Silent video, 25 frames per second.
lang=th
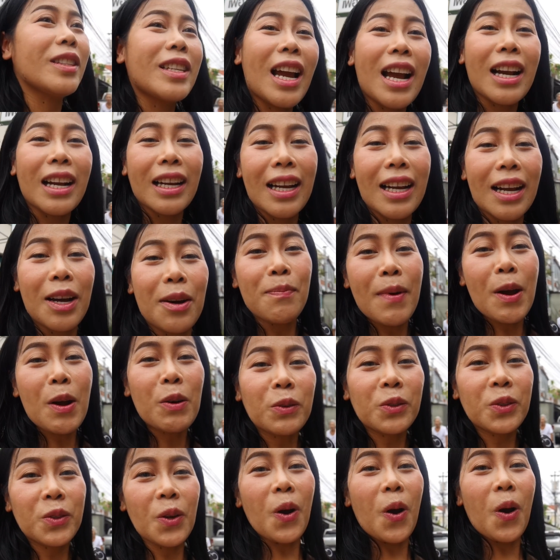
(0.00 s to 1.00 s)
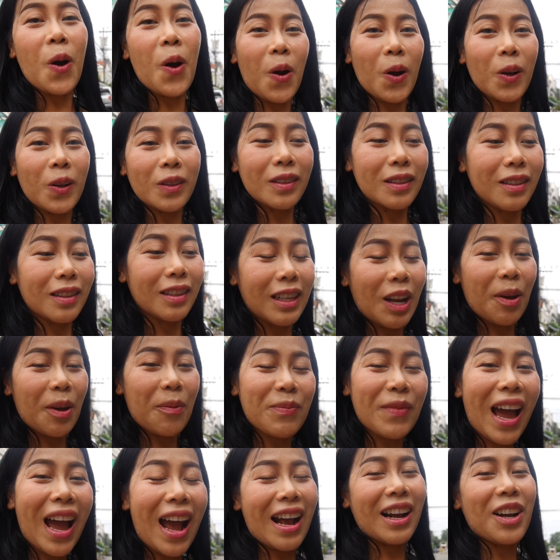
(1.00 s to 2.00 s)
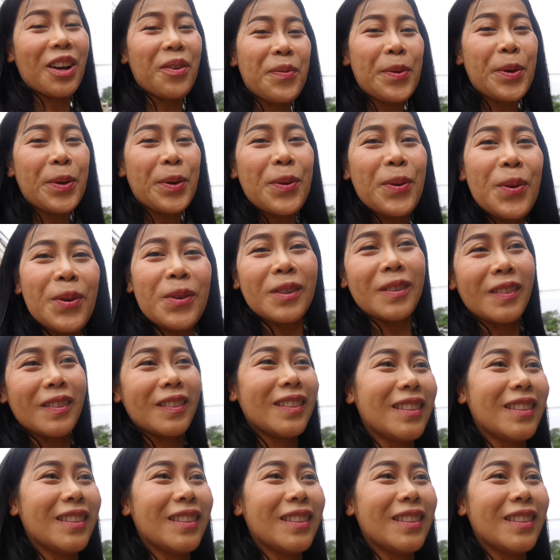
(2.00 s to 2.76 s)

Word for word: จากแม่ฮ่องสอนกับตากับพี่กุ้ง